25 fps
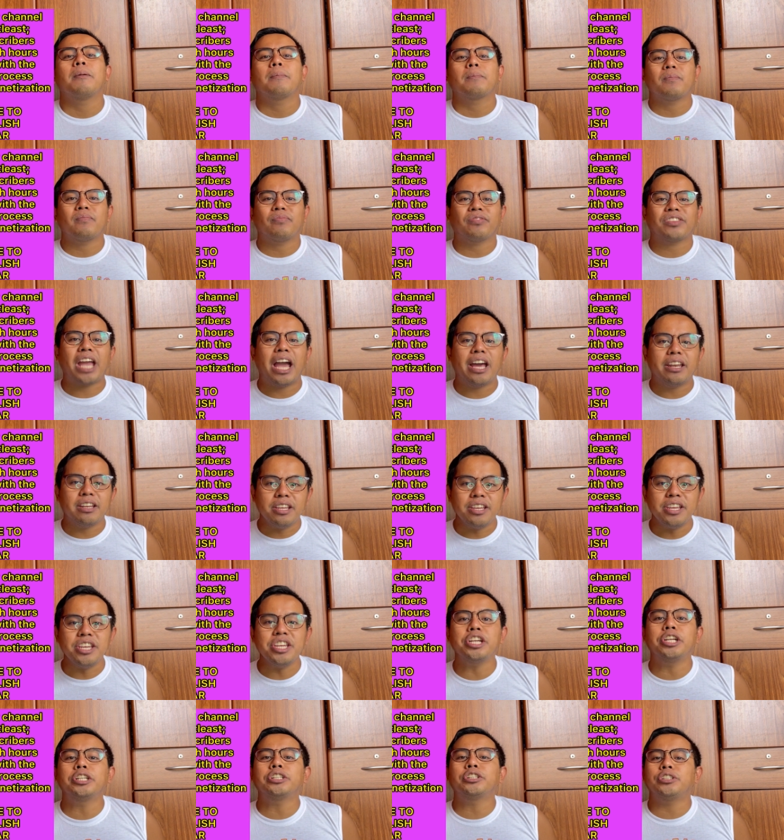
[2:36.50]

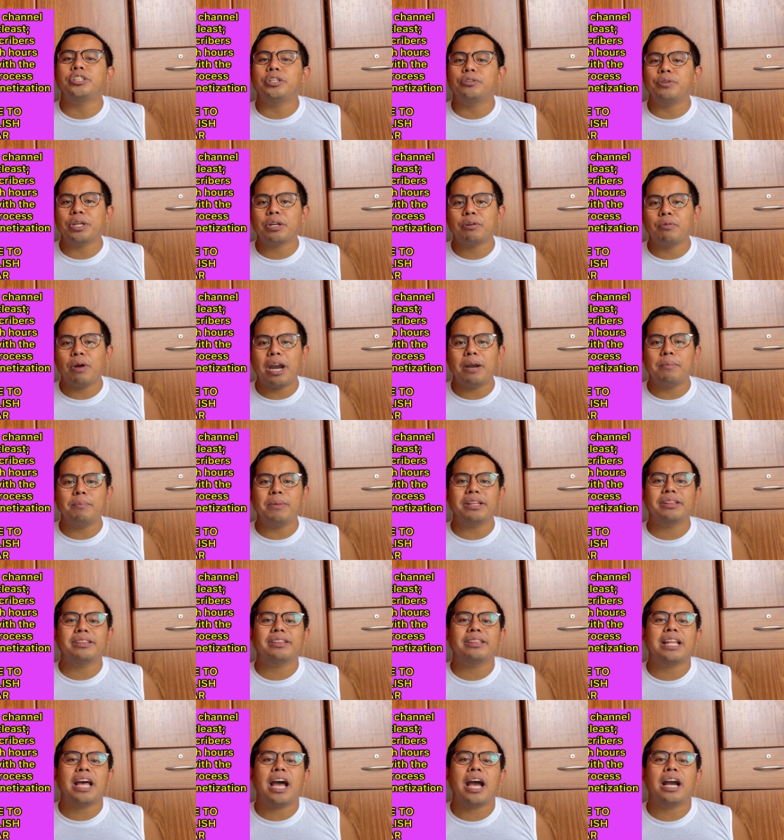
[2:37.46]
adhere to the
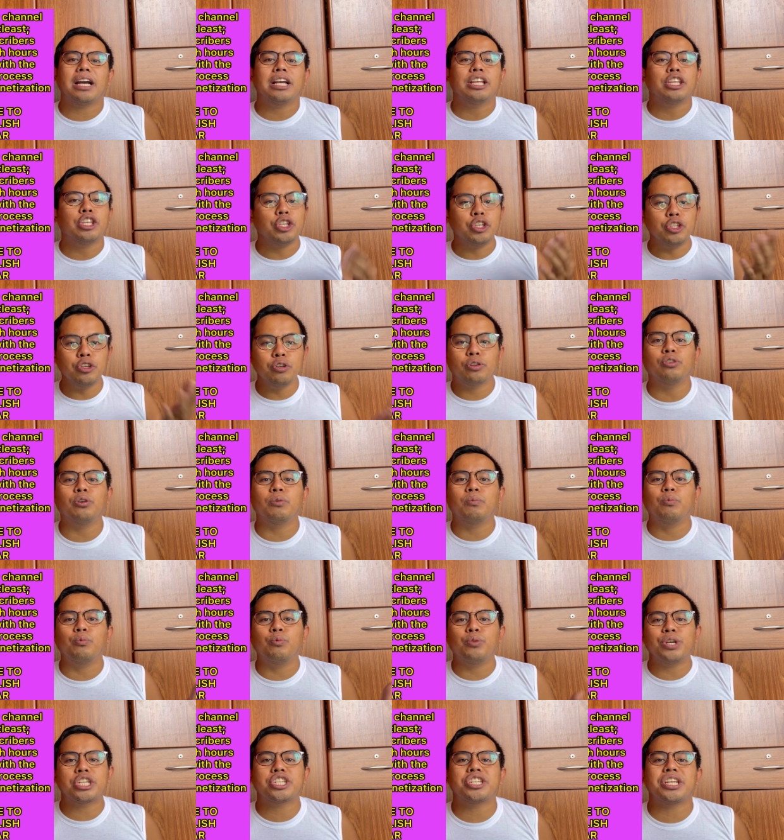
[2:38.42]
requirement ng
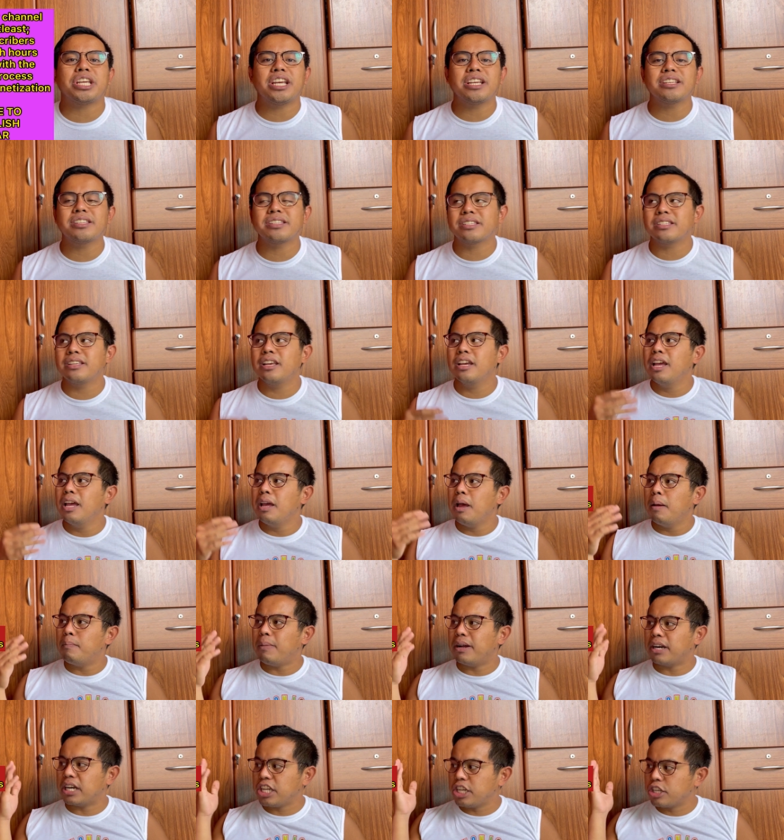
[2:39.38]
YouTube which is
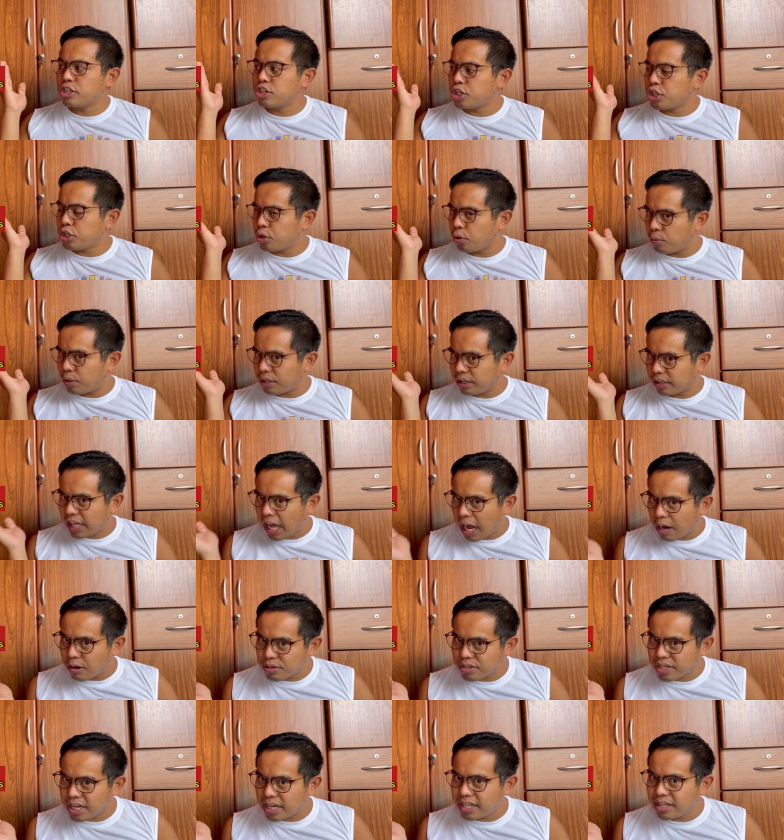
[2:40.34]
ma-reach yung
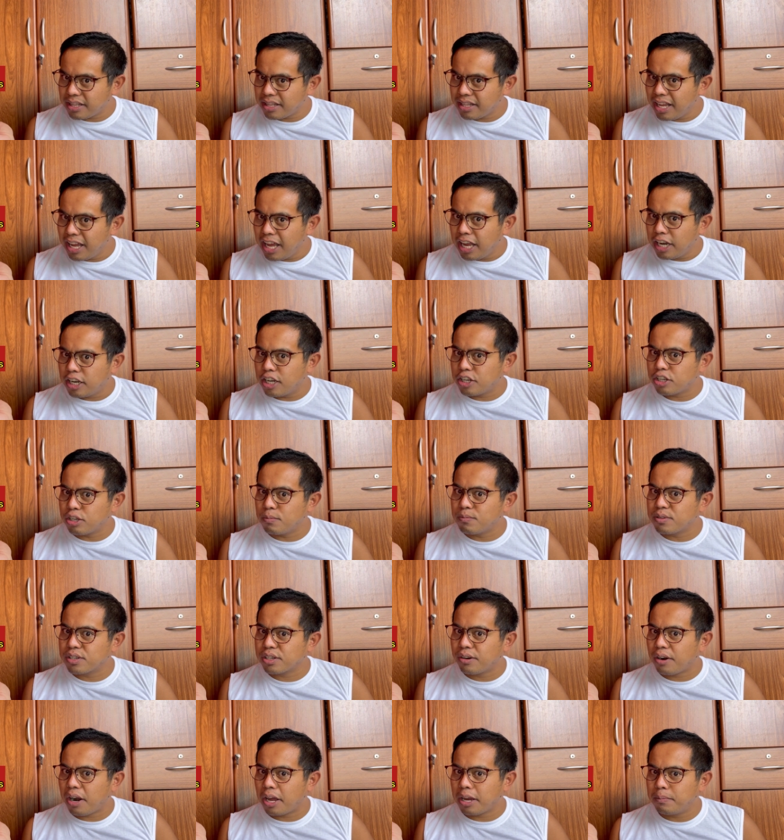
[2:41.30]
1,000 na
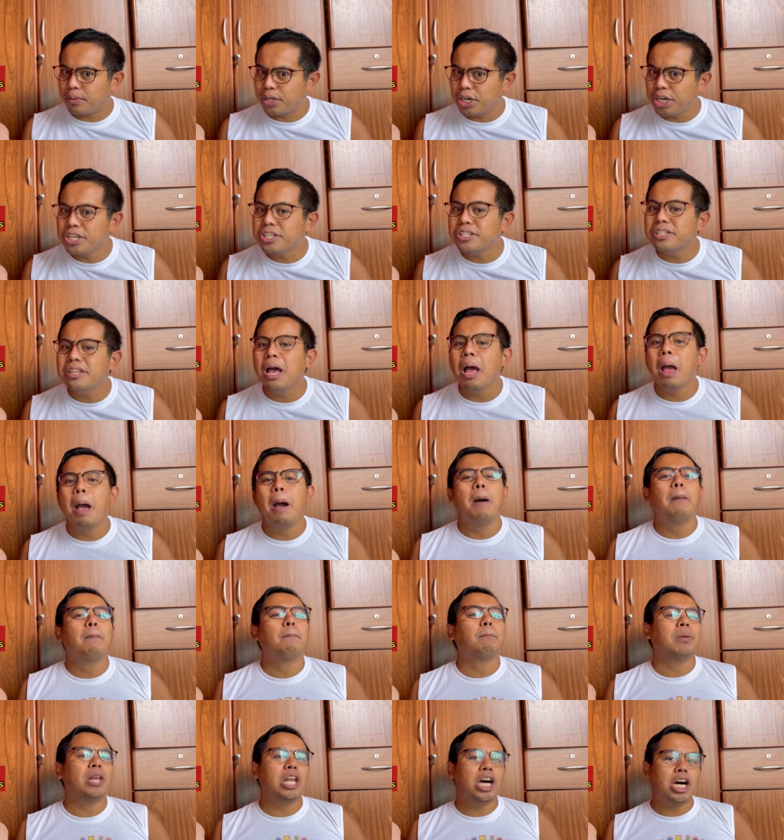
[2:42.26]
subscribers
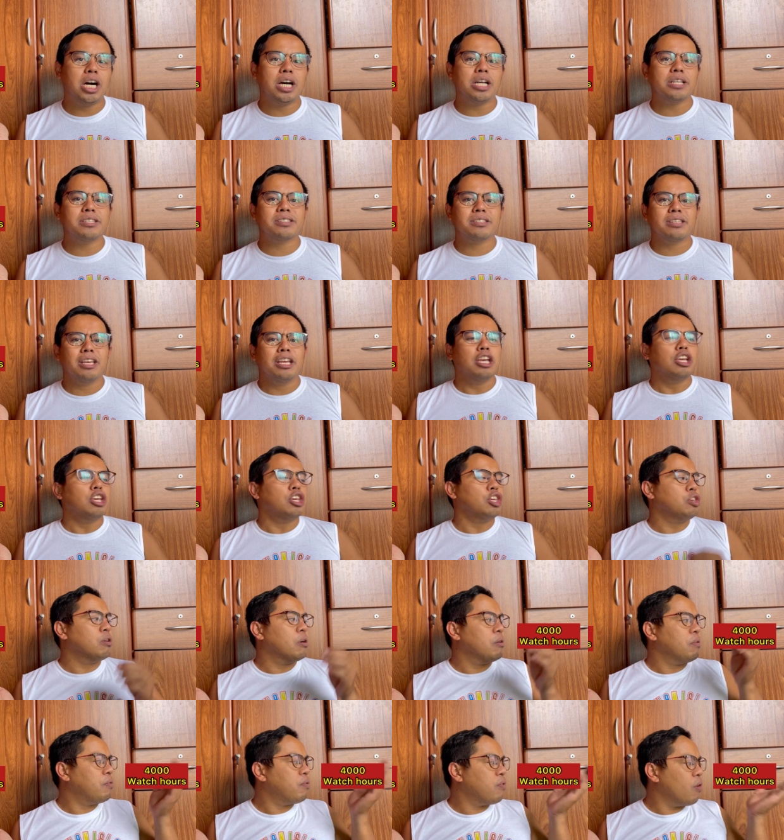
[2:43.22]
plus
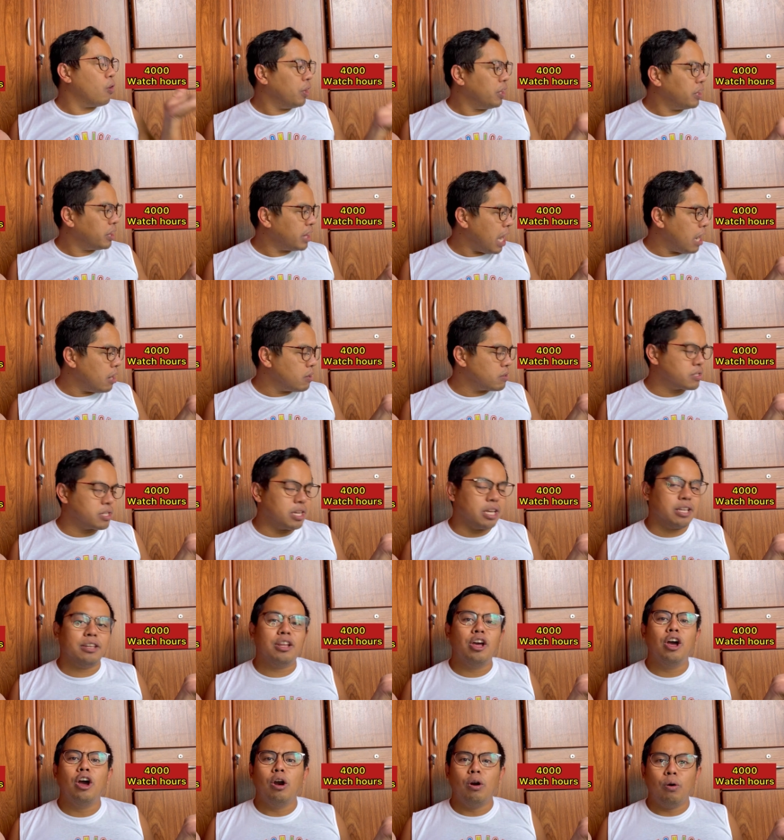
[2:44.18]
yung
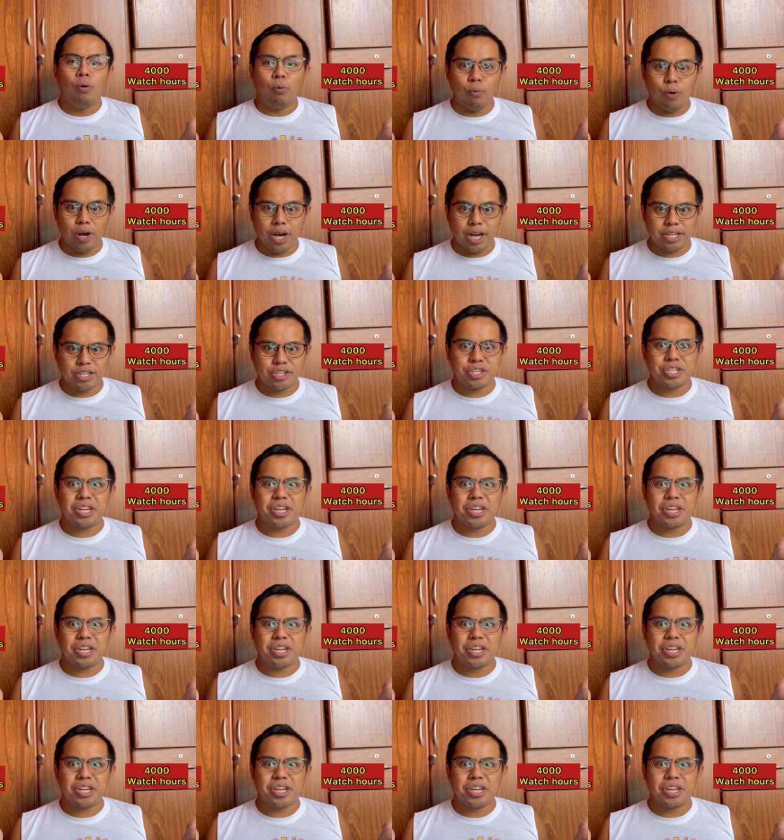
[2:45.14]
4,000 watch